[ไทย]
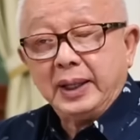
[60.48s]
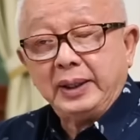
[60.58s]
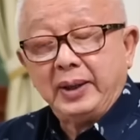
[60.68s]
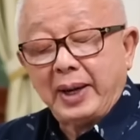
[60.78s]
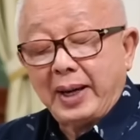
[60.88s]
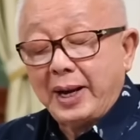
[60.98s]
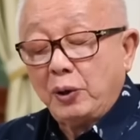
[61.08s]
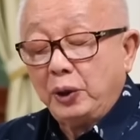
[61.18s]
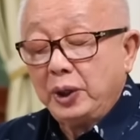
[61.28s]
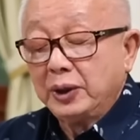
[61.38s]
อย่างที่รายการ
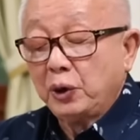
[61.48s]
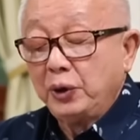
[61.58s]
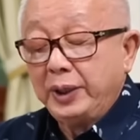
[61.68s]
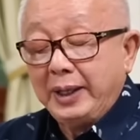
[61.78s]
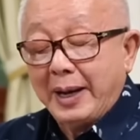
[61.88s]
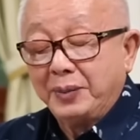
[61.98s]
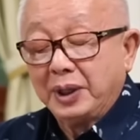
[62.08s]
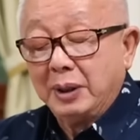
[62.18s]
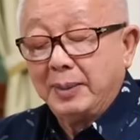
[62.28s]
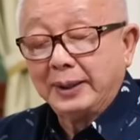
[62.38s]
คุยเรื่องสนธินำเส
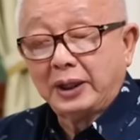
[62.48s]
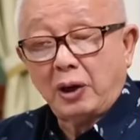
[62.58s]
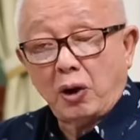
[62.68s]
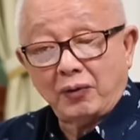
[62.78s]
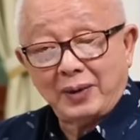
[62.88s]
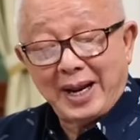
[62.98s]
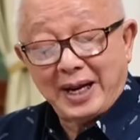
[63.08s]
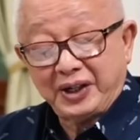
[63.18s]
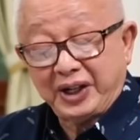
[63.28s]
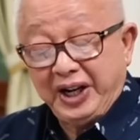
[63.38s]
นอมาตลอดเวลา
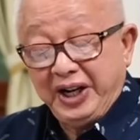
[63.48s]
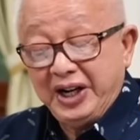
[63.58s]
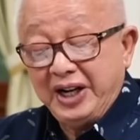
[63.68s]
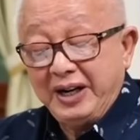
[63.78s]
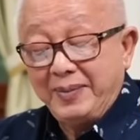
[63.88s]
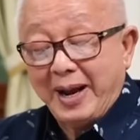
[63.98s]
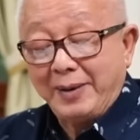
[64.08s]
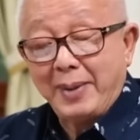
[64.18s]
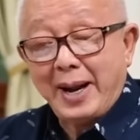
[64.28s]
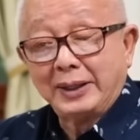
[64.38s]
4เดือนที่ผ่าน
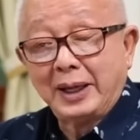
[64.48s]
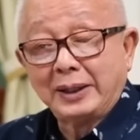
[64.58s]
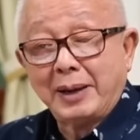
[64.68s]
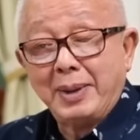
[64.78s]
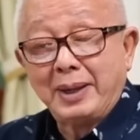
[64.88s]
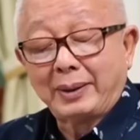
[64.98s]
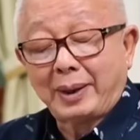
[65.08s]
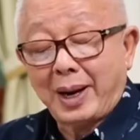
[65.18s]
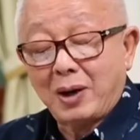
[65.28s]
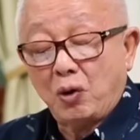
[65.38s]
มาตั้งแต่มก
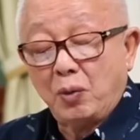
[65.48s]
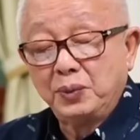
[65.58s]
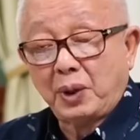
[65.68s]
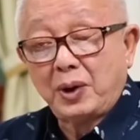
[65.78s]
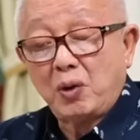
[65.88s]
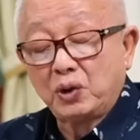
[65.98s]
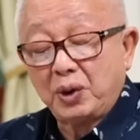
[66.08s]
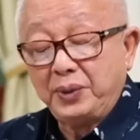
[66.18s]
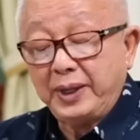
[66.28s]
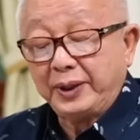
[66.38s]
ราคม
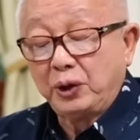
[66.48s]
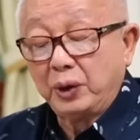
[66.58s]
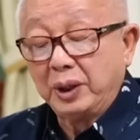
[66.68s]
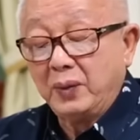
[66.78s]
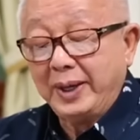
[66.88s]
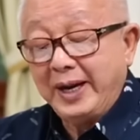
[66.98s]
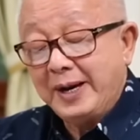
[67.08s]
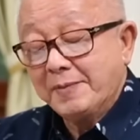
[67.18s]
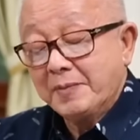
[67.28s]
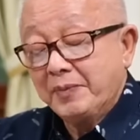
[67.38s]
2567จนถึงวันนี้
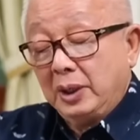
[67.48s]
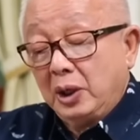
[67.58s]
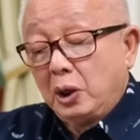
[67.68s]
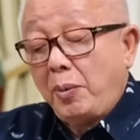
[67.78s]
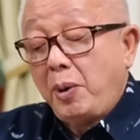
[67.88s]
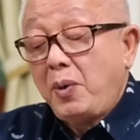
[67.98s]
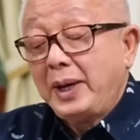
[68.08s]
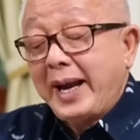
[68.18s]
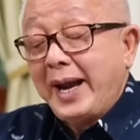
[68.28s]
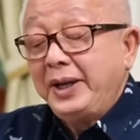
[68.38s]
ก็พบว่า
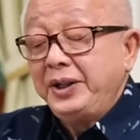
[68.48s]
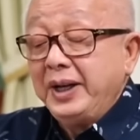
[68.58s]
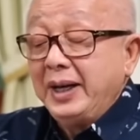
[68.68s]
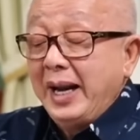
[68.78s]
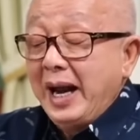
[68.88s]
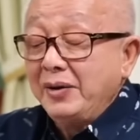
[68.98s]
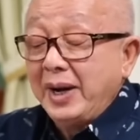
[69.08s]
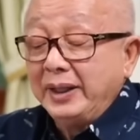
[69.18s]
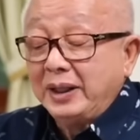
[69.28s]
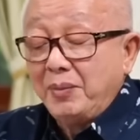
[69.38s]
แท้ที่จริงแล้วใน
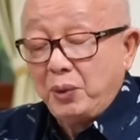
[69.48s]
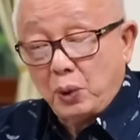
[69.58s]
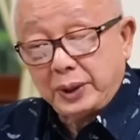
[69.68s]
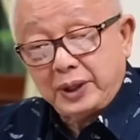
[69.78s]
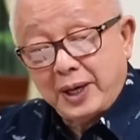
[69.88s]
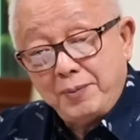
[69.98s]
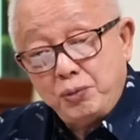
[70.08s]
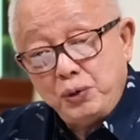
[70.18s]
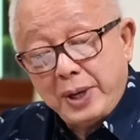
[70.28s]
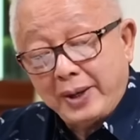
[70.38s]
ตำรวจชั้น
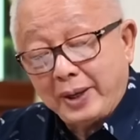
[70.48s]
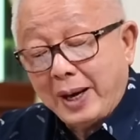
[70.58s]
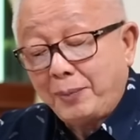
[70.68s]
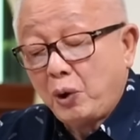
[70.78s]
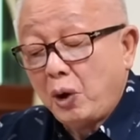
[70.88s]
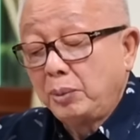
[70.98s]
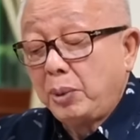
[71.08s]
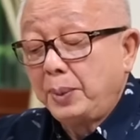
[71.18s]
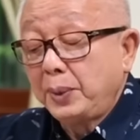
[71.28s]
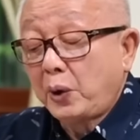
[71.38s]
ผู้ใหญ่ระดับรองผ
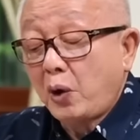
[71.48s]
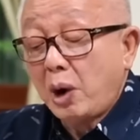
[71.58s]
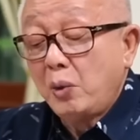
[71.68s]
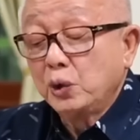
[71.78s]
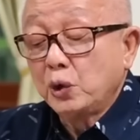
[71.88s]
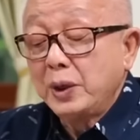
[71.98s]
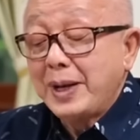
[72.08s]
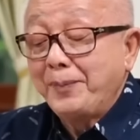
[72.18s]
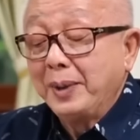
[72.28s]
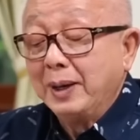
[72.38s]
บ.ตร.อาวุโสระ
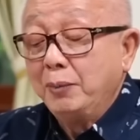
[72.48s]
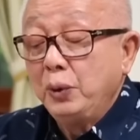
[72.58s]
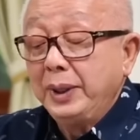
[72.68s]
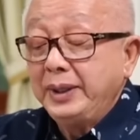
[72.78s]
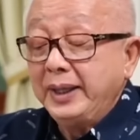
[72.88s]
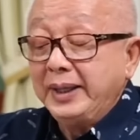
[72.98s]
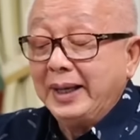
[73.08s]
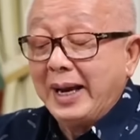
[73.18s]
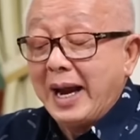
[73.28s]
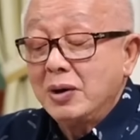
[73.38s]
ดับหนึ่งผู้นี้จริ
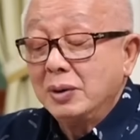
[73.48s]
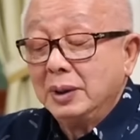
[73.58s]
งๆแล้ว